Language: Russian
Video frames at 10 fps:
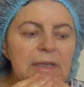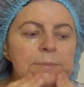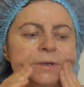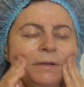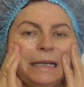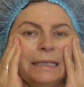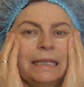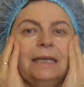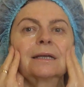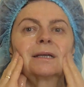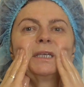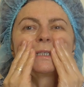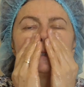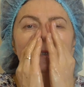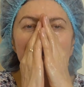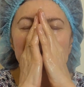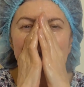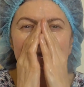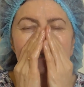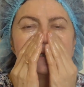бывает, если
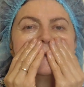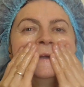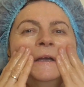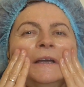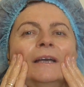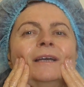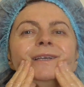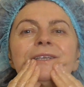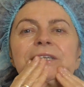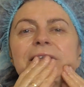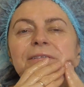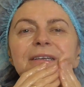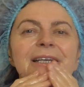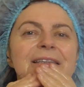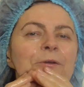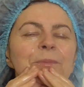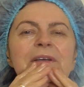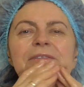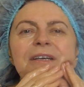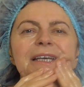делает человек это
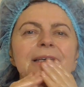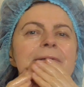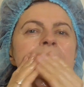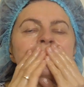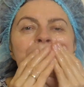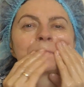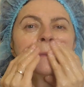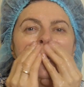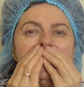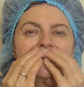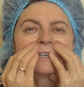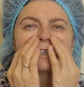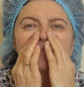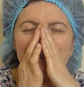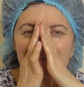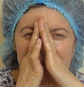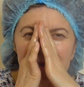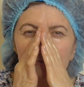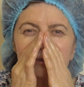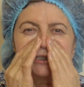впервые, я даже в этом
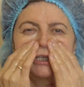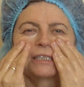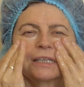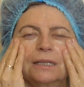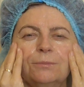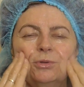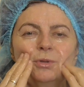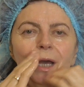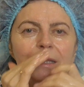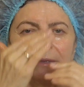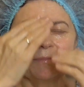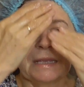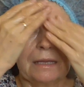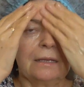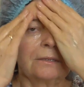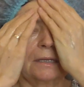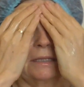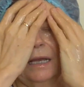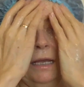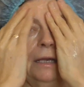салоне часто наблюдала,
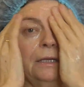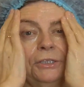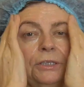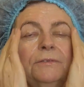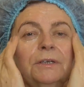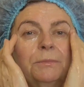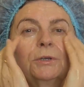когда человек